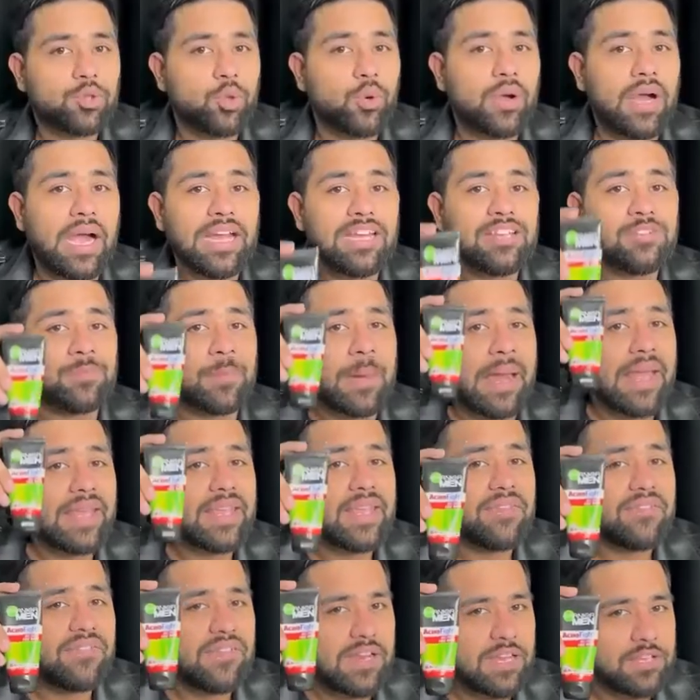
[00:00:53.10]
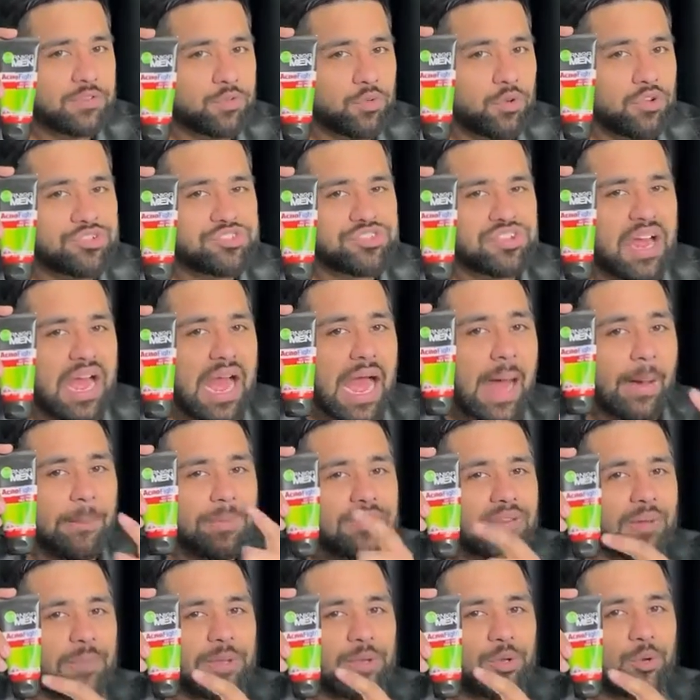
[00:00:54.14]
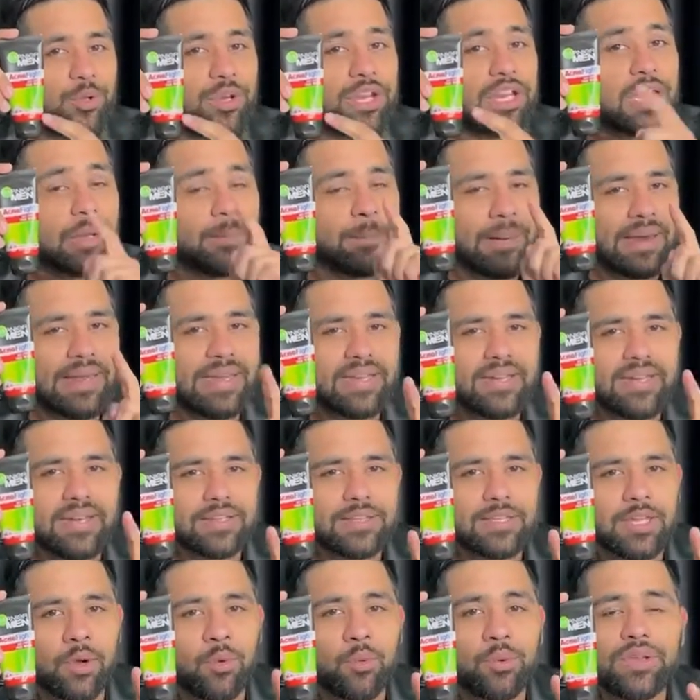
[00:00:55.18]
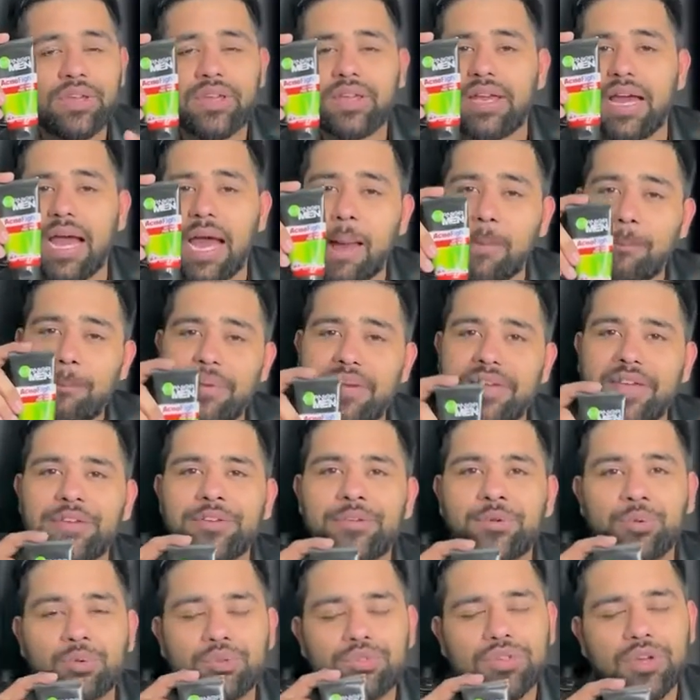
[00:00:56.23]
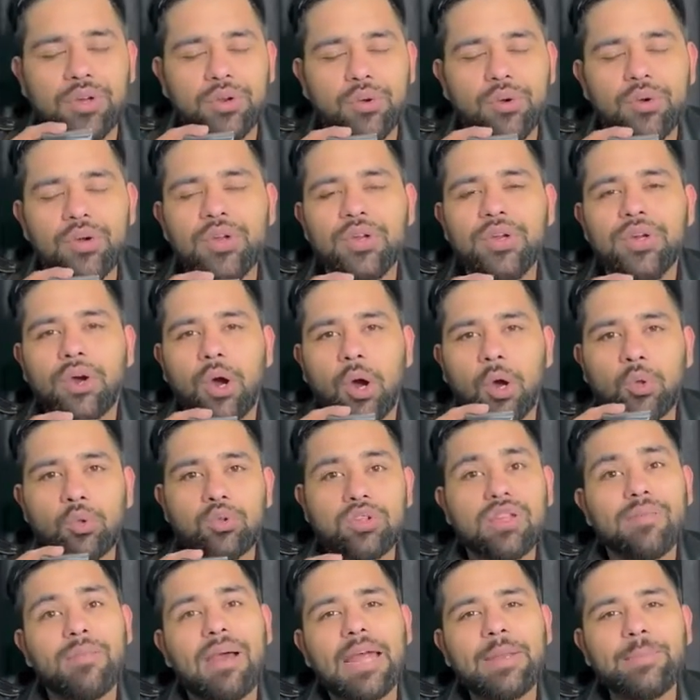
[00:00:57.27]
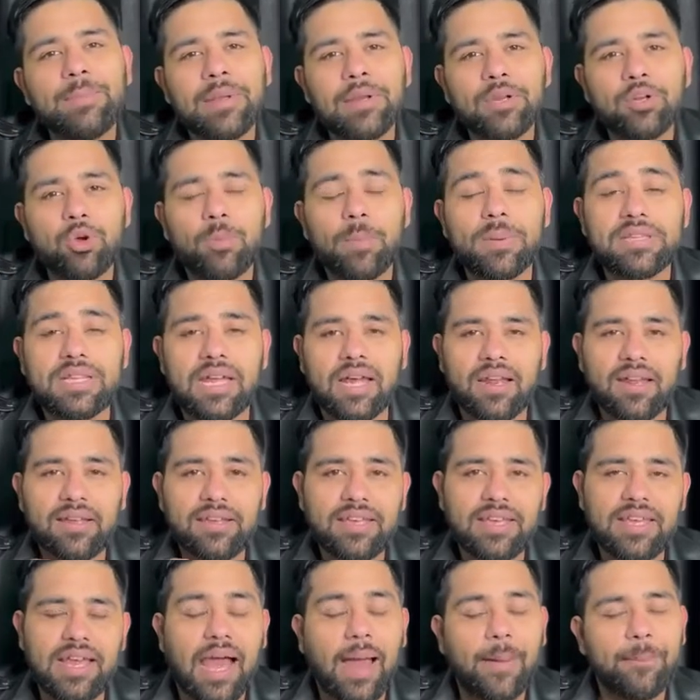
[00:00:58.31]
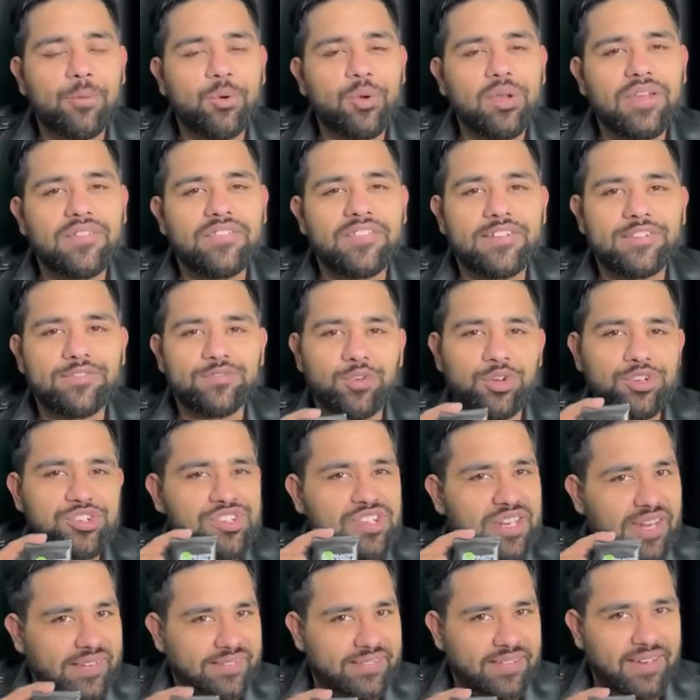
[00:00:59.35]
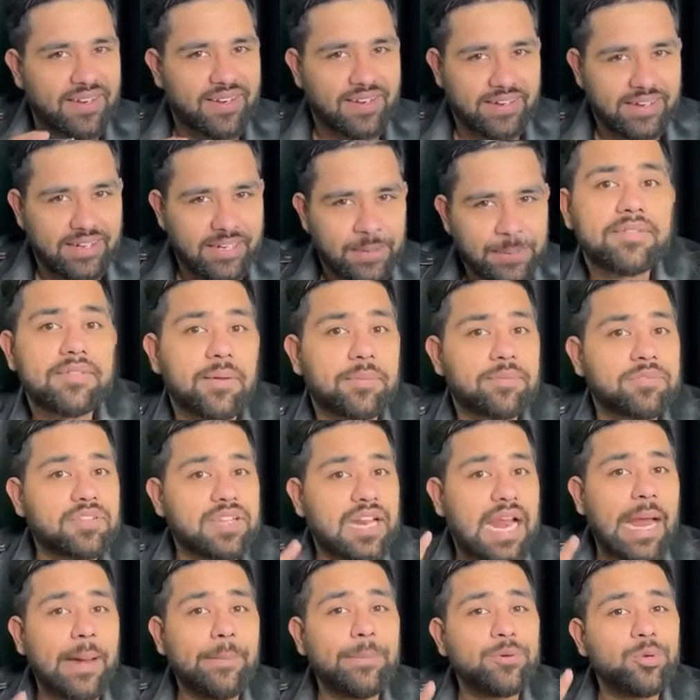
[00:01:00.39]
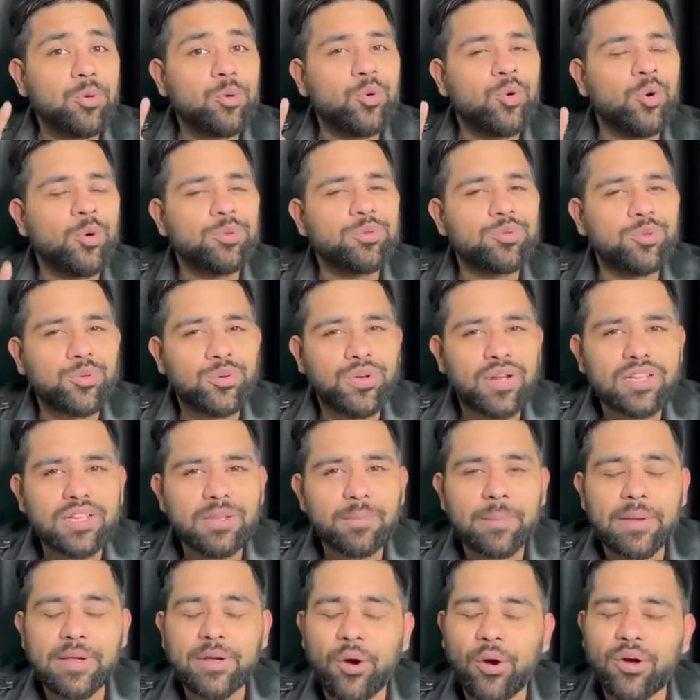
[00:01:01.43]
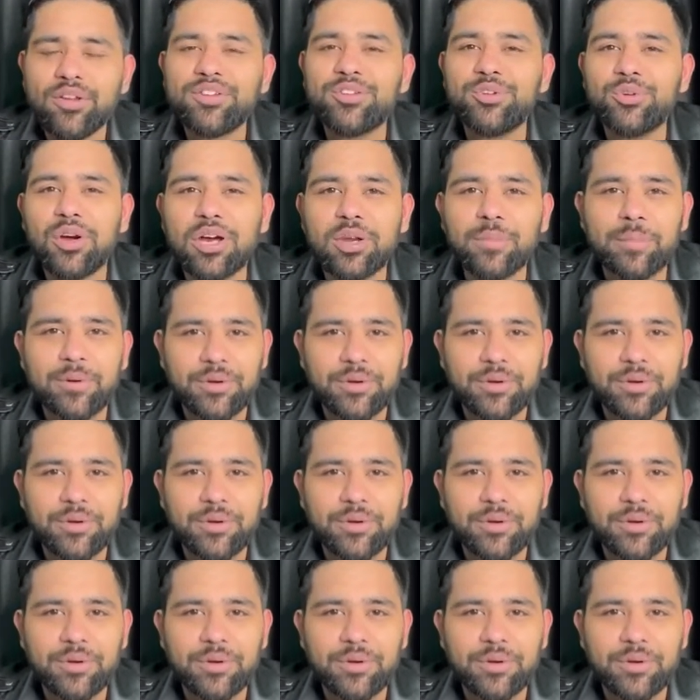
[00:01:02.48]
तो गाइज मैं ये फेस वॉश आप सभी को रिकमेंड करता हूँ की आप भी ये यूज करो और उसके बाद मेरे को बताना कि आपको ये फेस वॉश कैसा लगा सब्सक्राइब टू खूबसूरत बिकॉज यू आर